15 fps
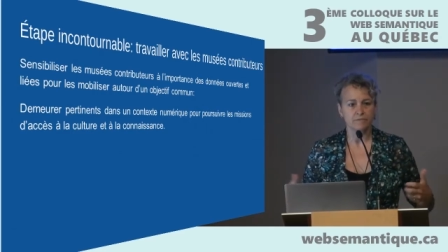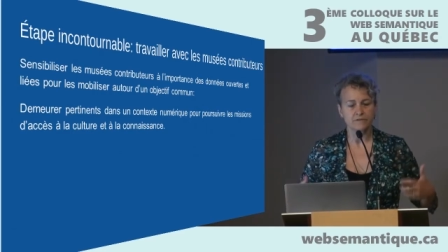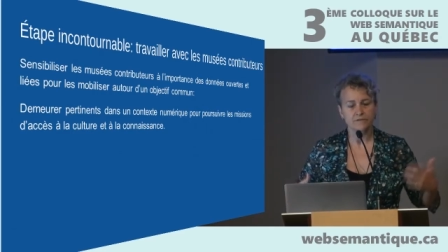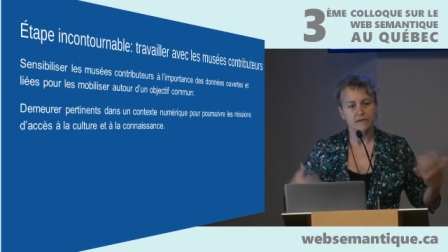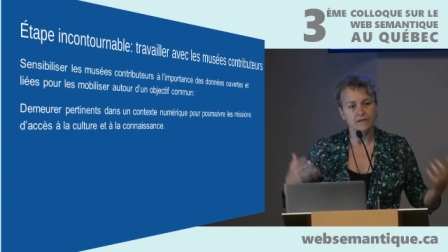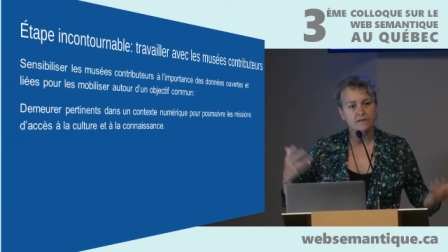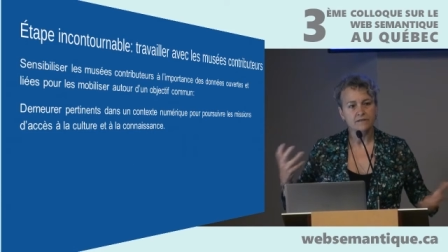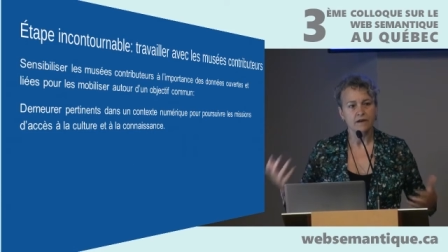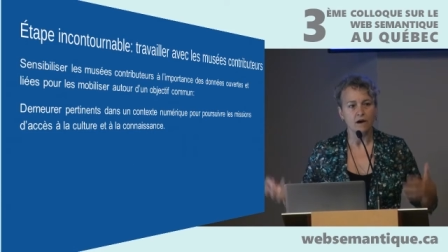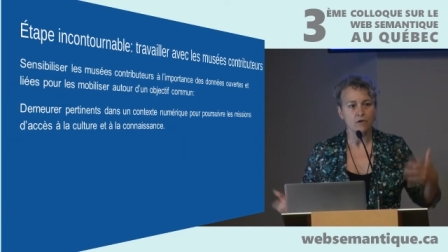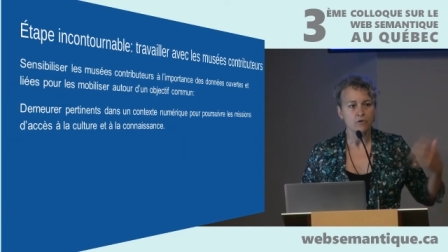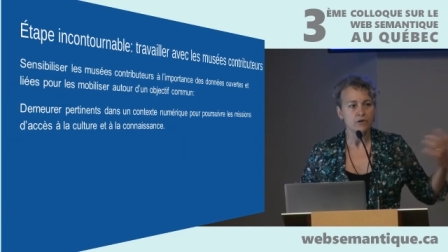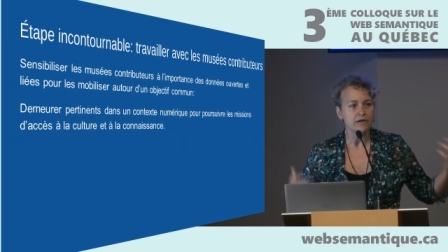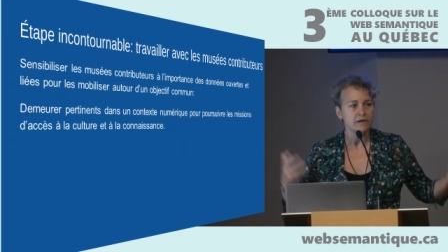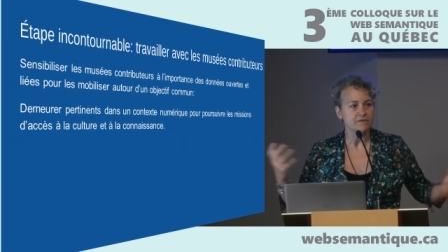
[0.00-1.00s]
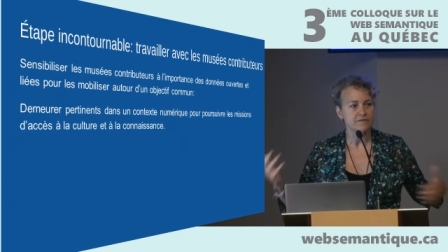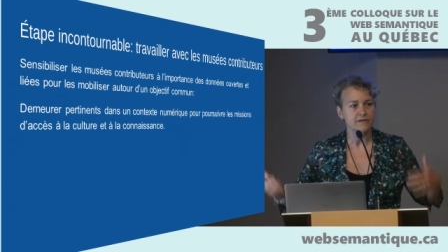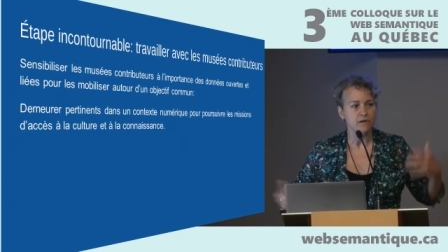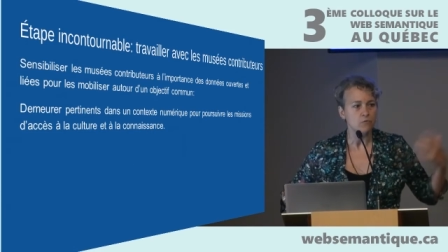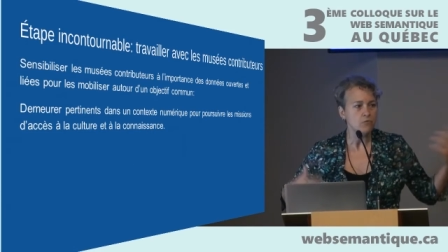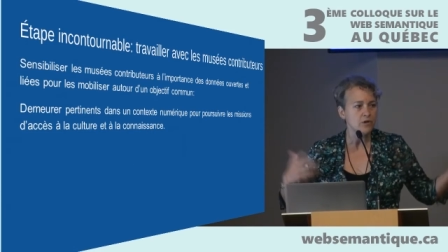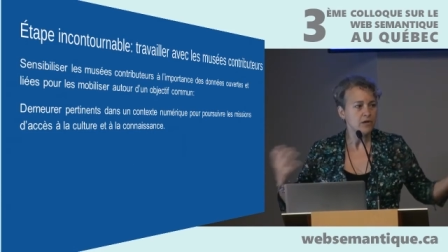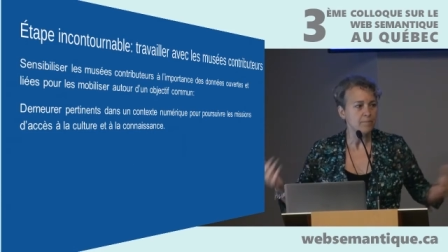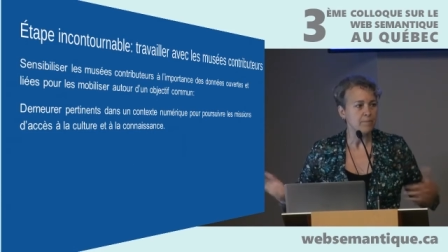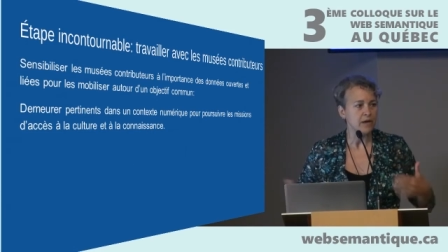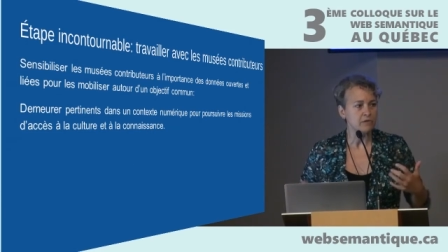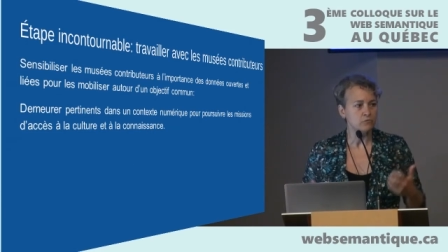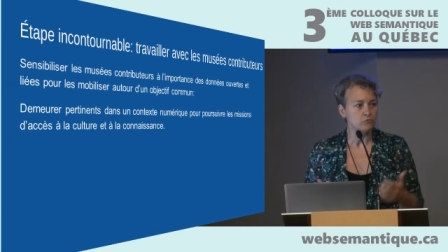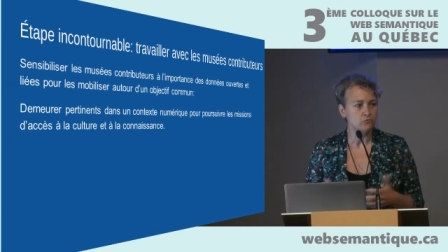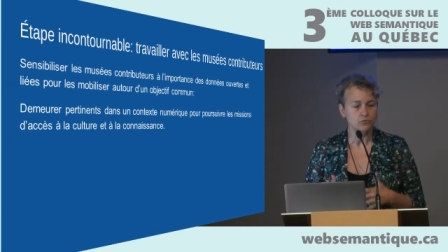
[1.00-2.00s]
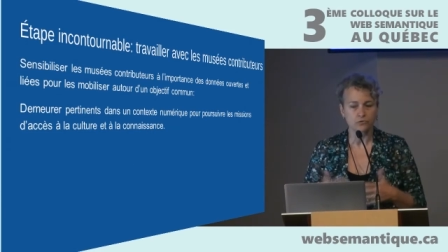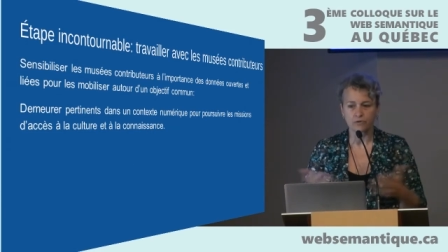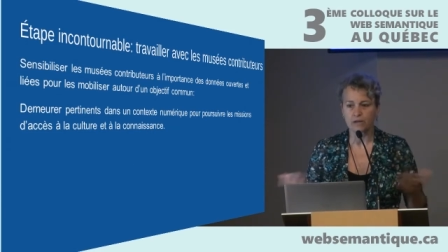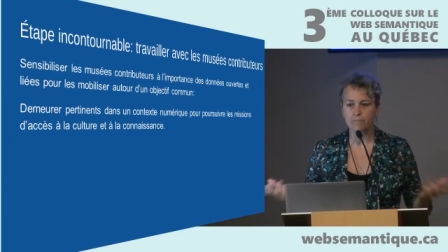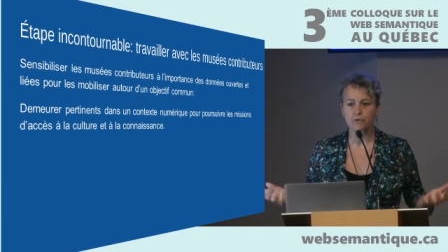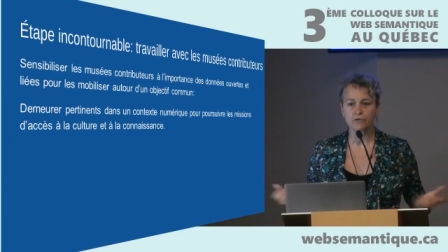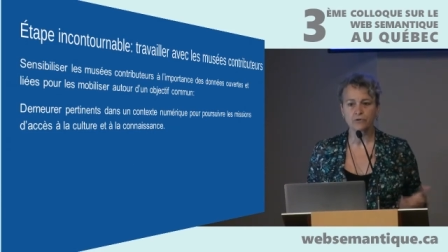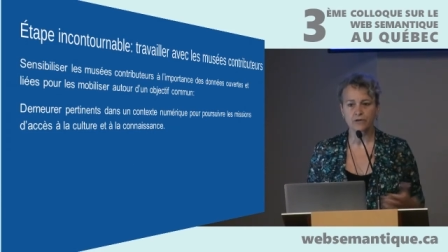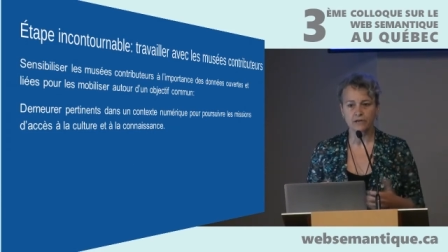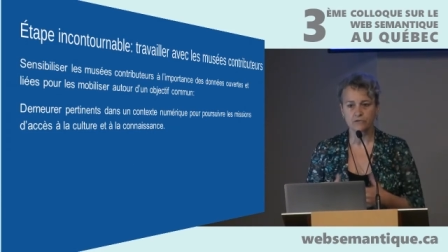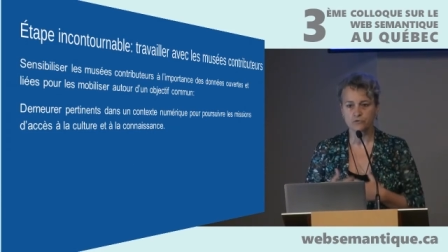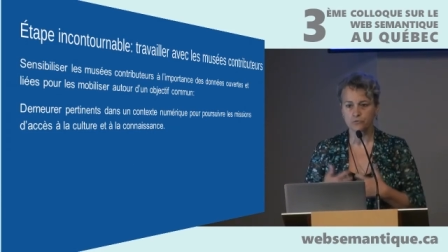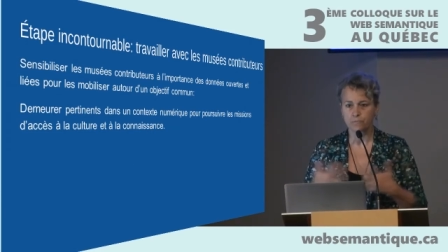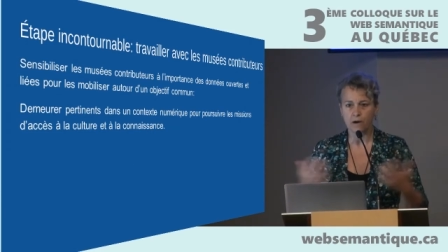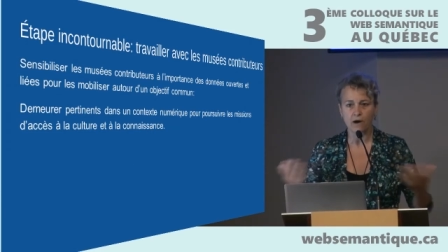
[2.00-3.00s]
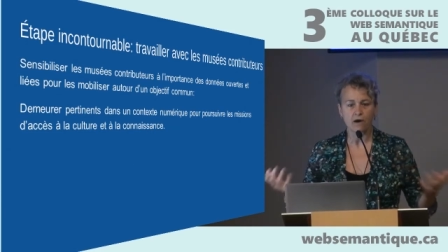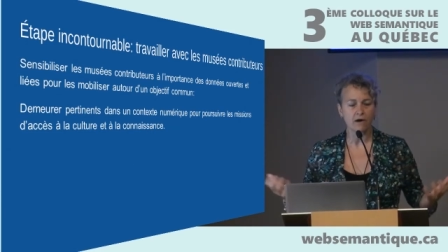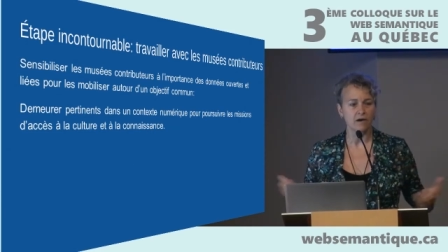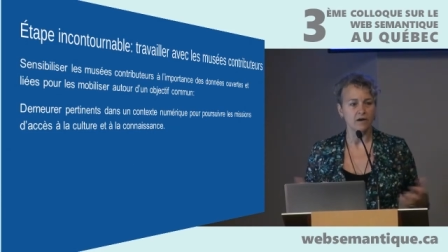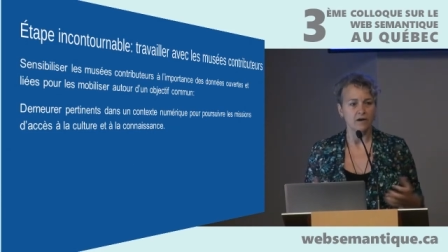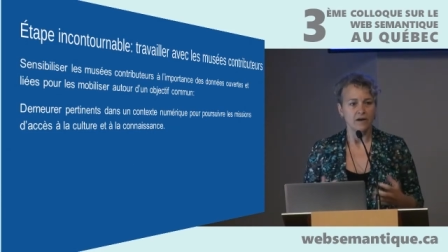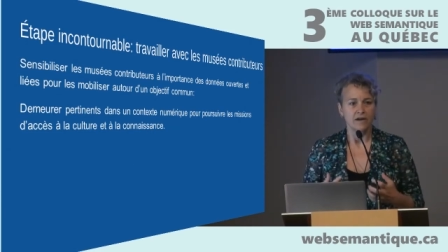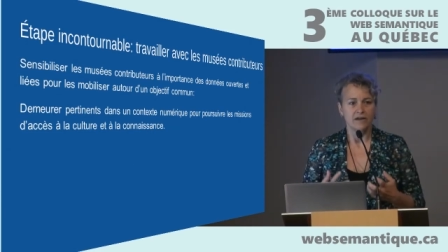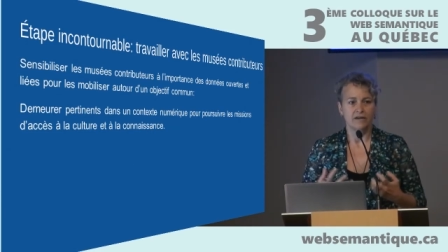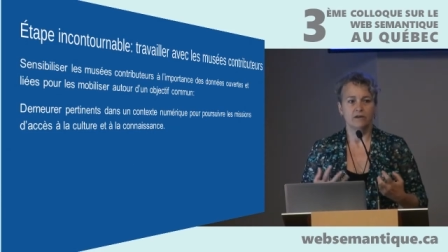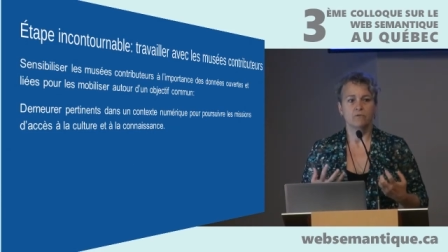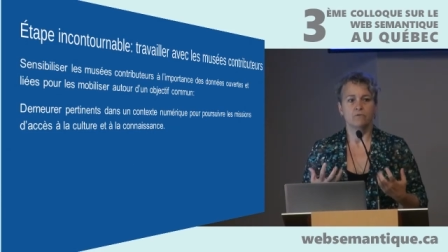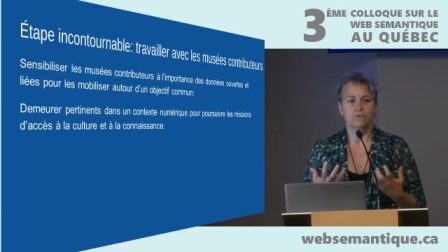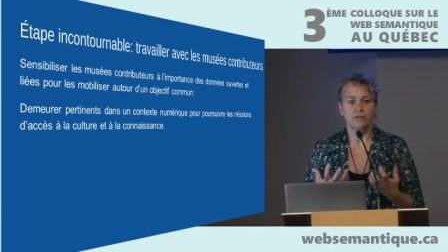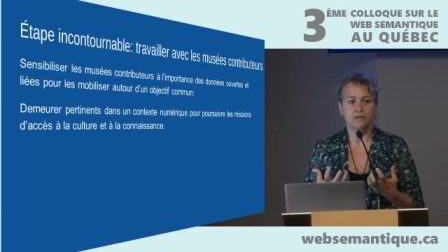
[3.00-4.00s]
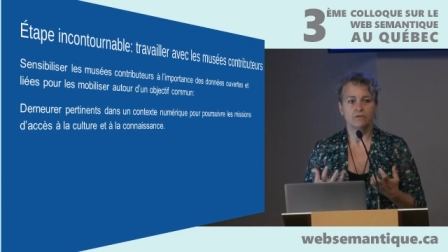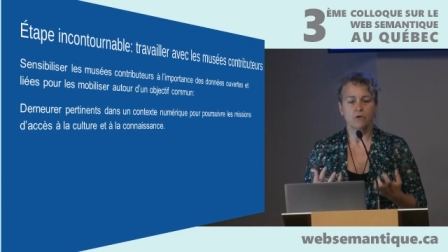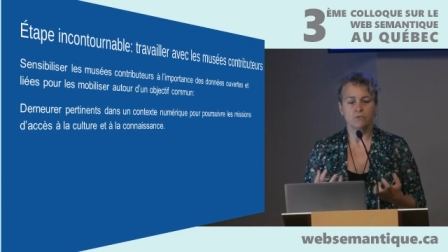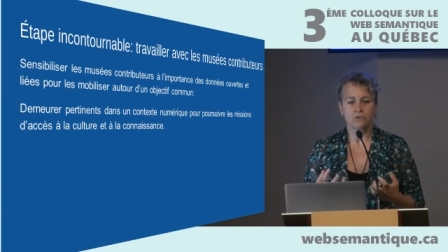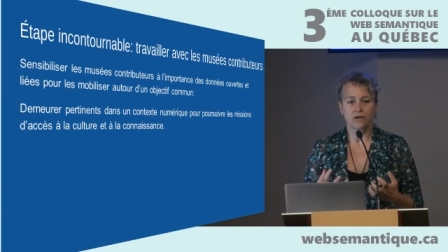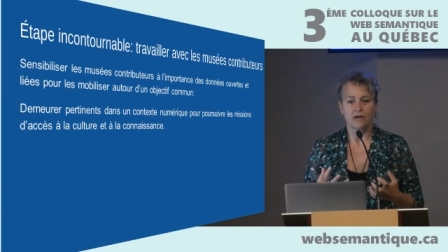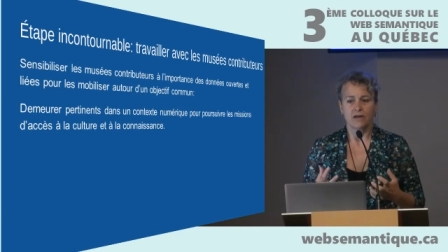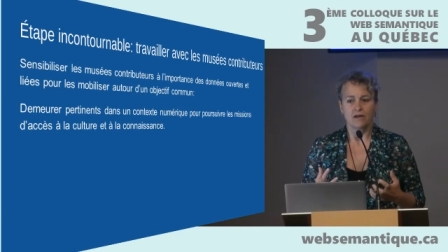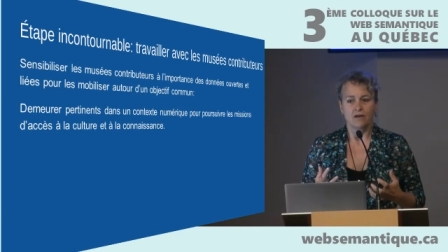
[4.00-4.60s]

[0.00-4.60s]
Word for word: parce qu'elle est en 1 et en 0, elle est partout, sur n'importe quel support, et on est donc,